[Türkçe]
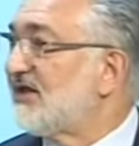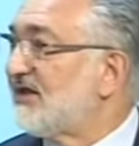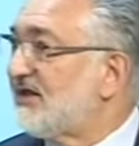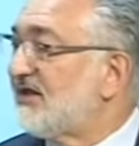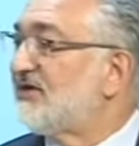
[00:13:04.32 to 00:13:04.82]

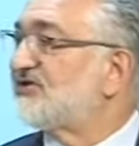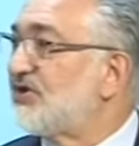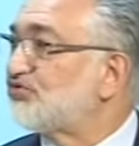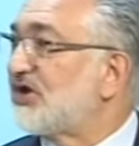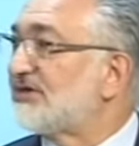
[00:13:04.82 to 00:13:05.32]
e, şey
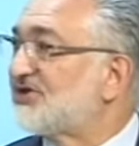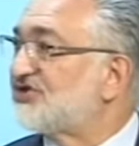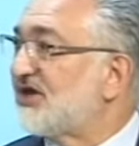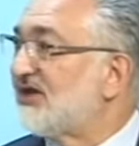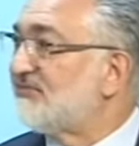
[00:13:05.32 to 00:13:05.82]

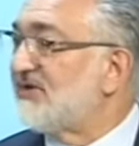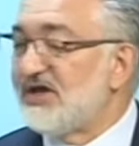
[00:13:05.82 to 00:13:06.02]
uzaklaştıralım.